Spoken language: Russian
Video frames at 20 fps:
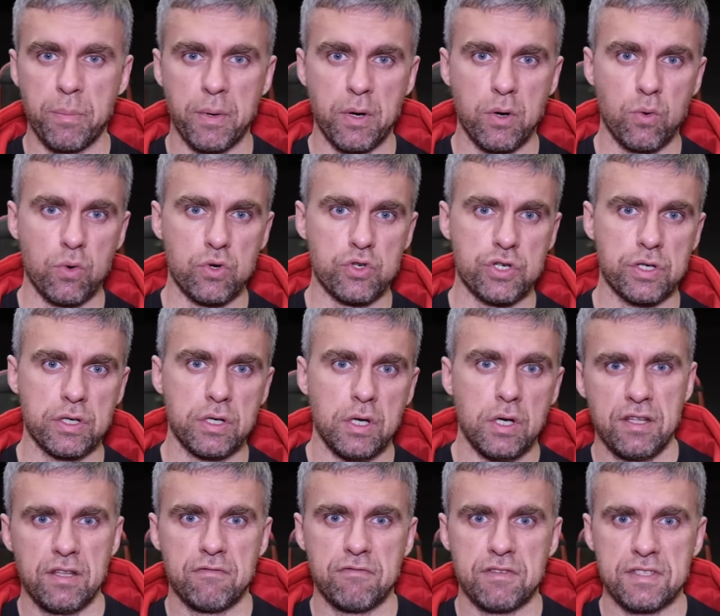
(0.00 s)
похожи.
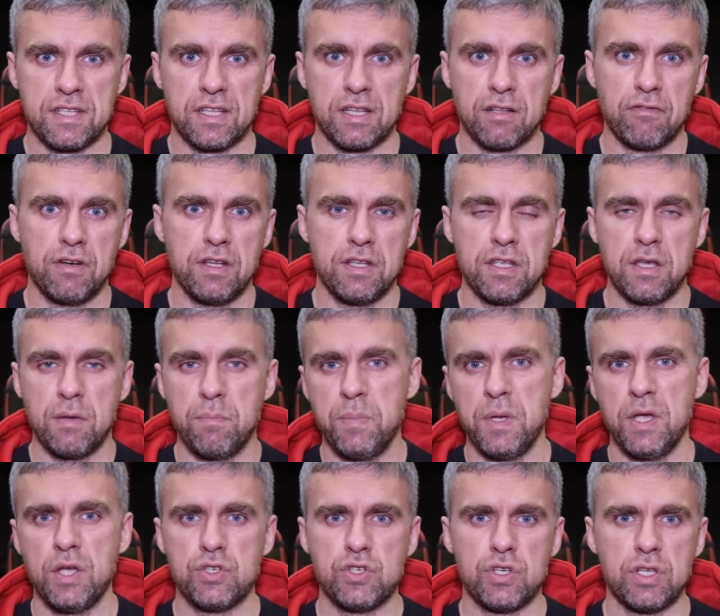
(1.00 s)
Восстановление
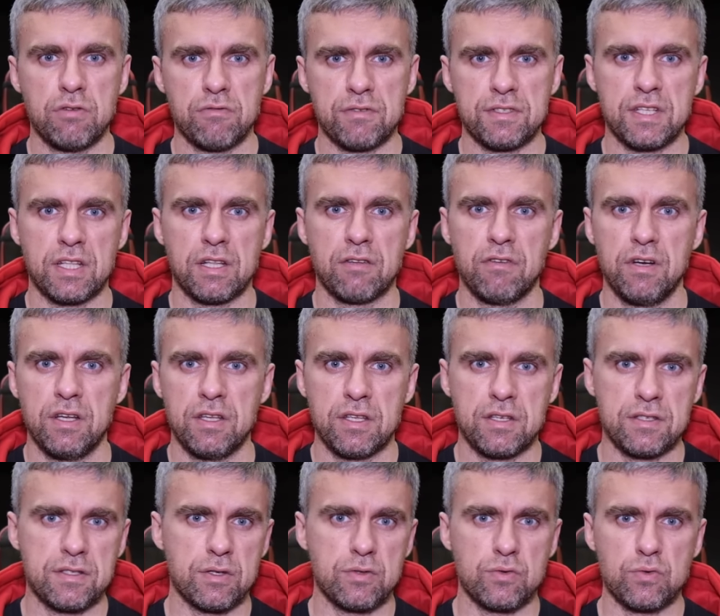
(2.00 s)
печени, восстановление
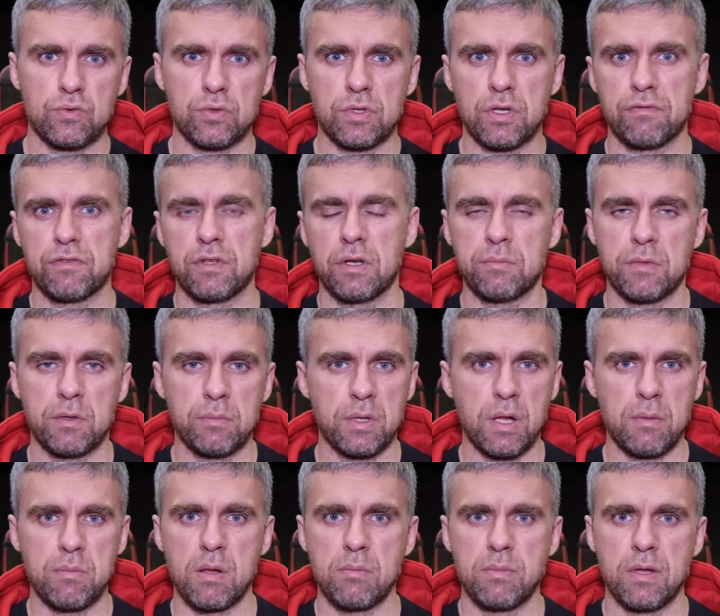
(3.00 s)
сосудов там и
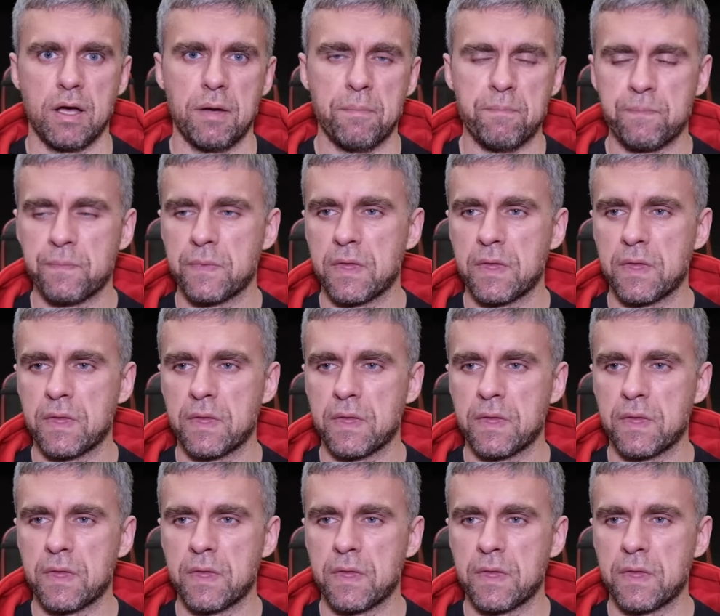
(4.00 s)
бла-бла-бла.